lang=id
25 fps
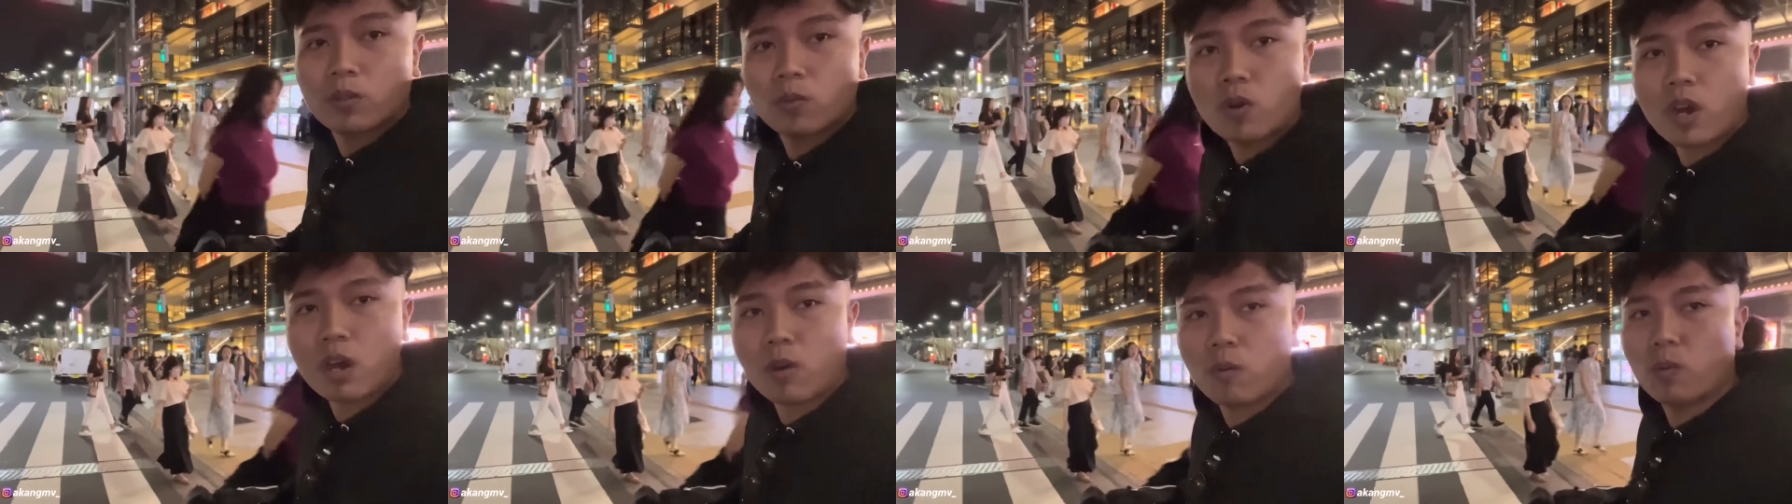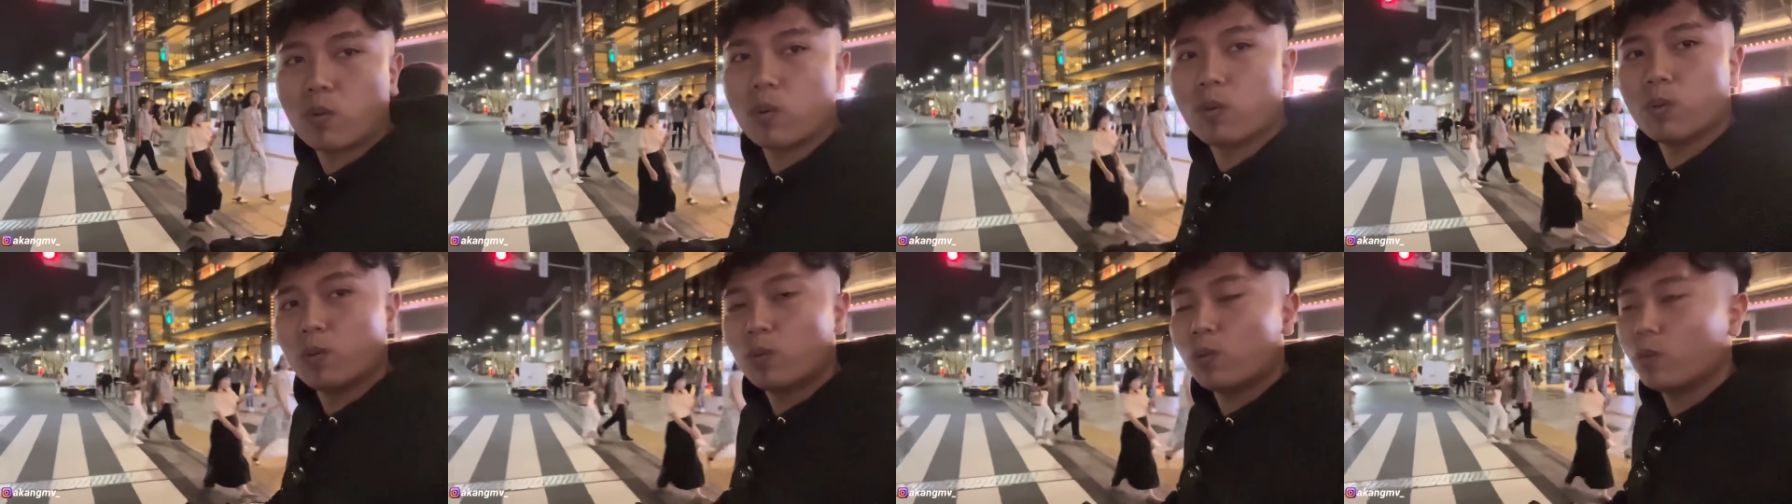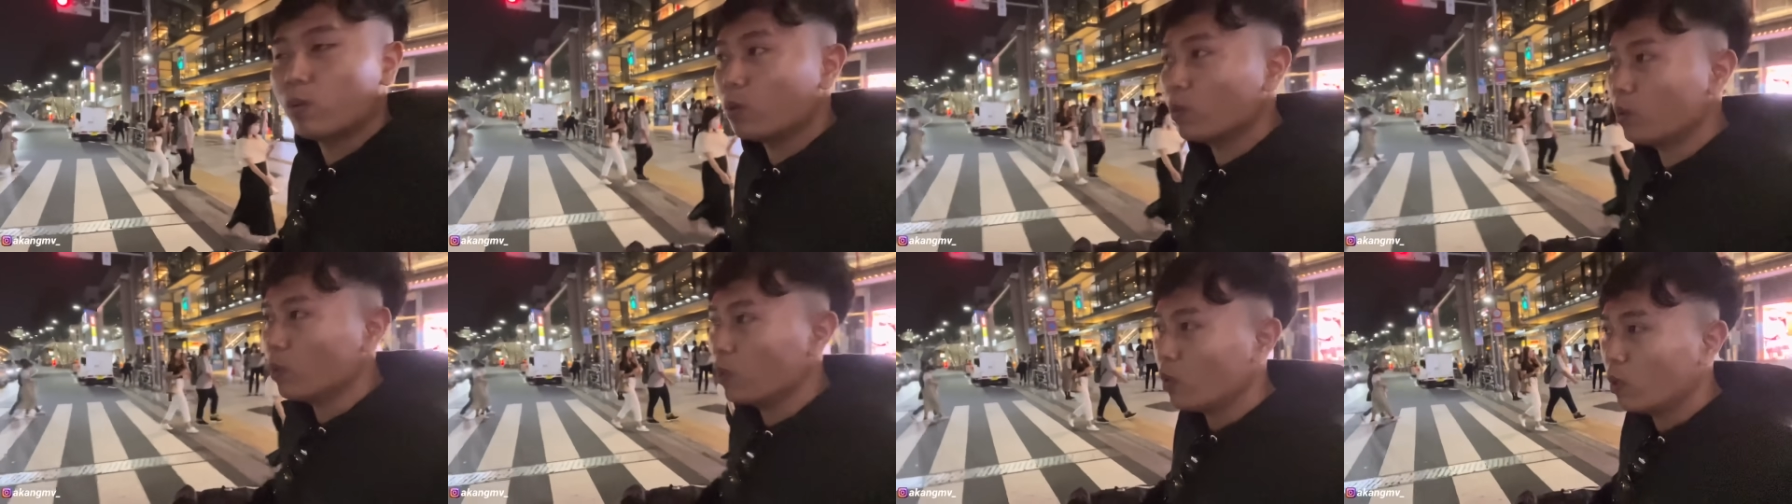wow
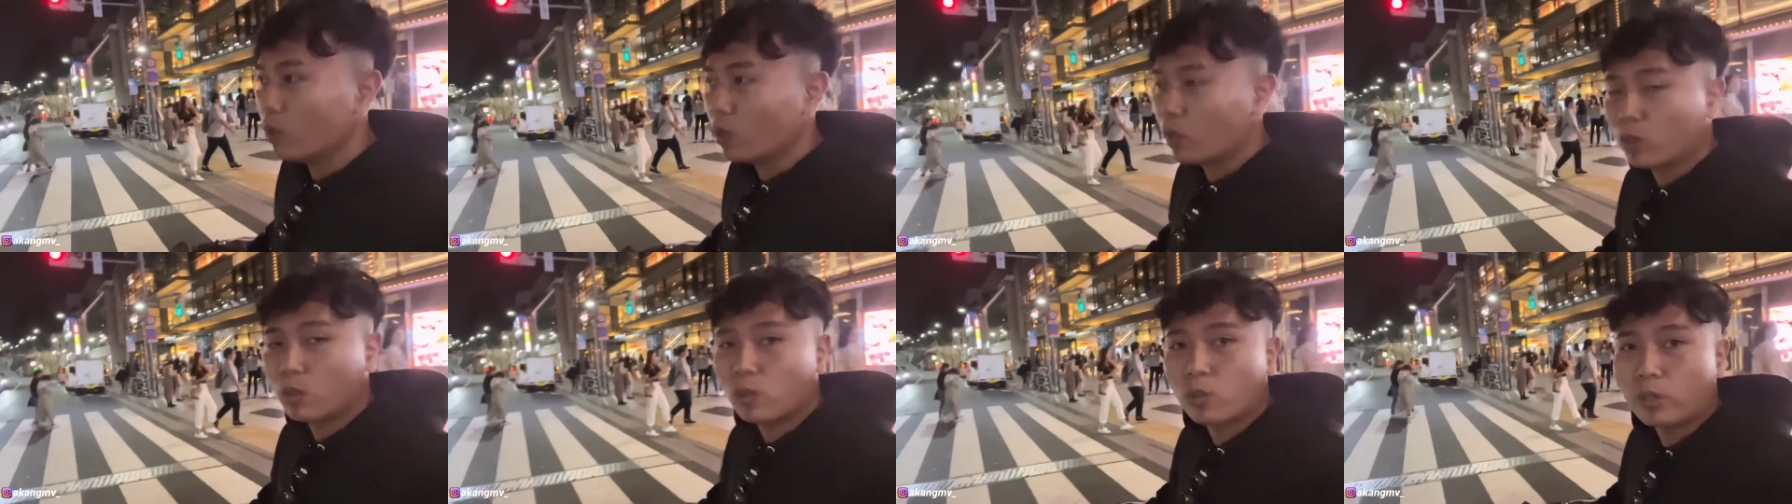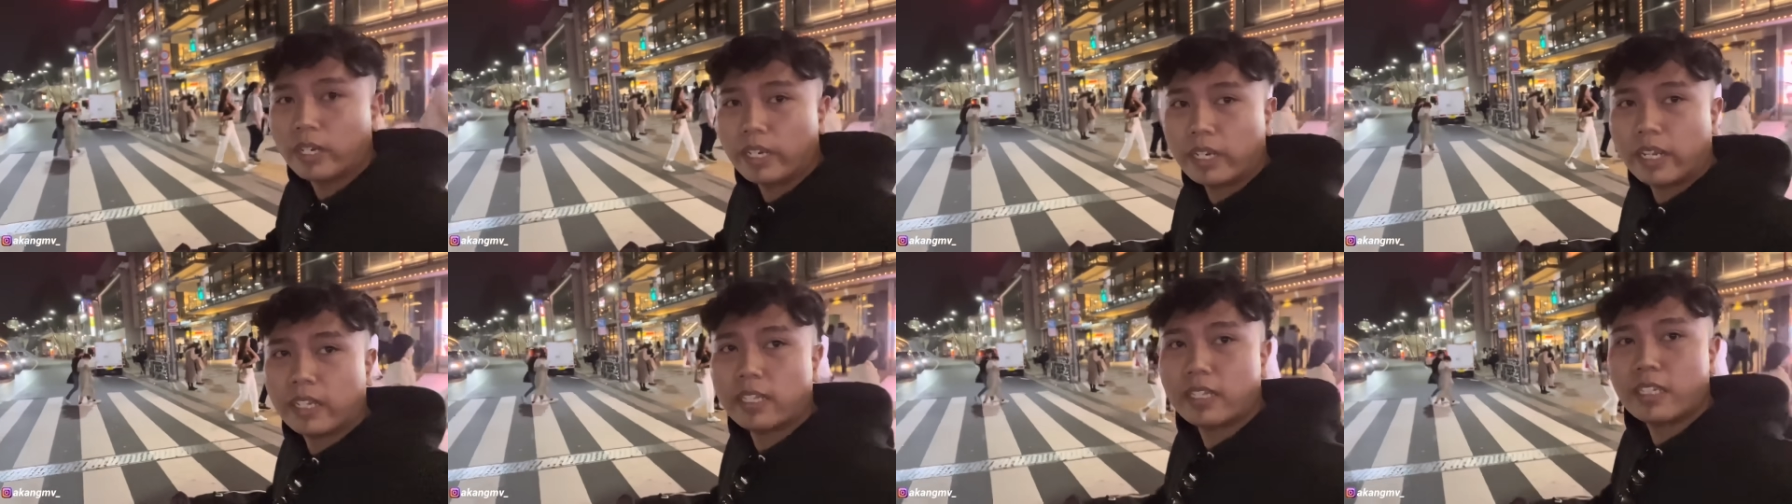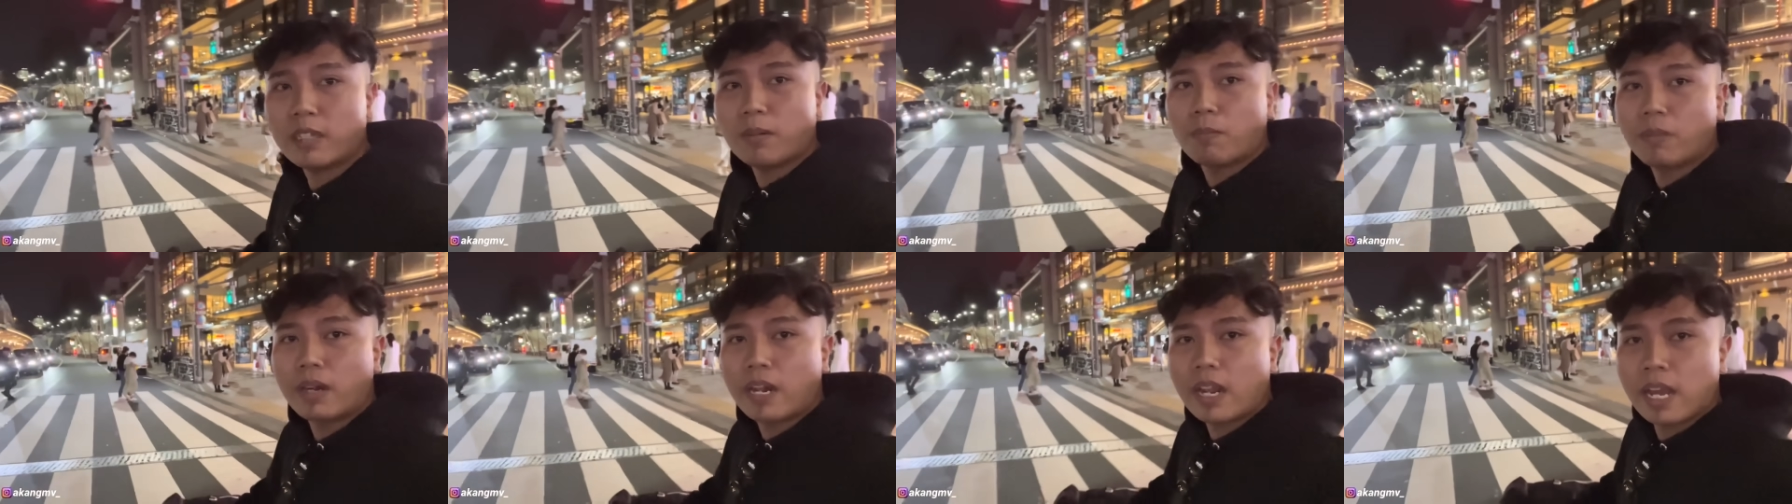tuh ini kita
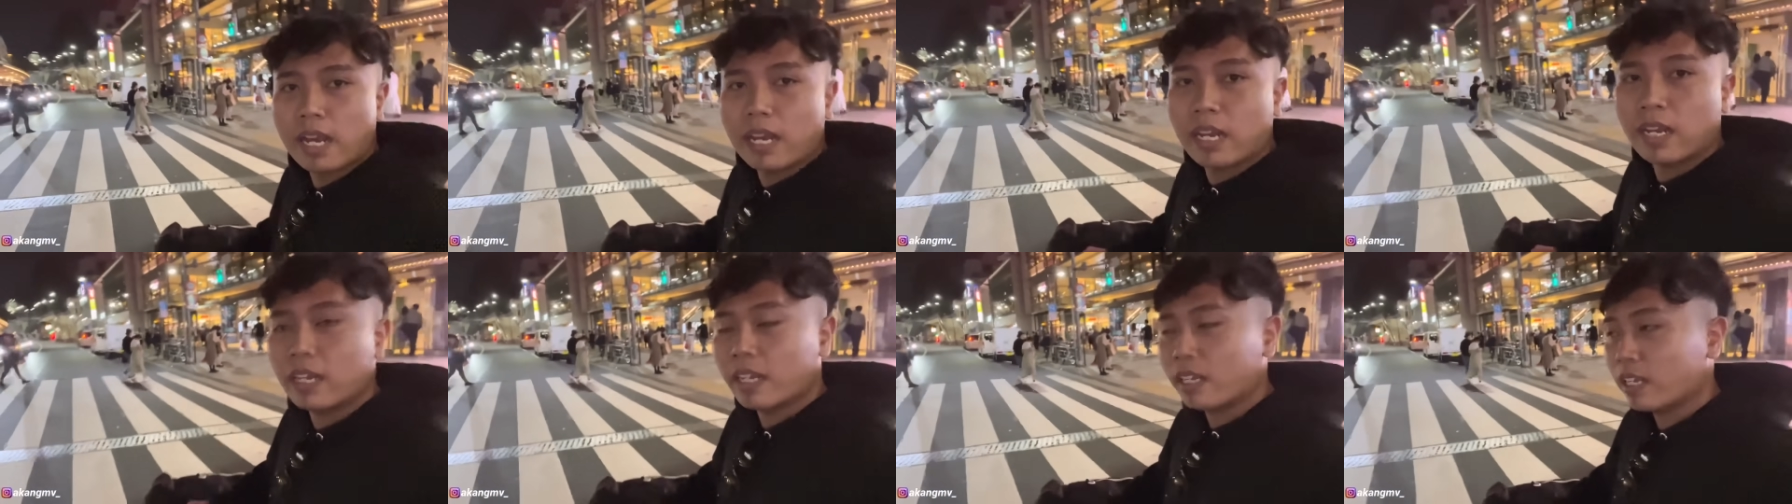nyebrang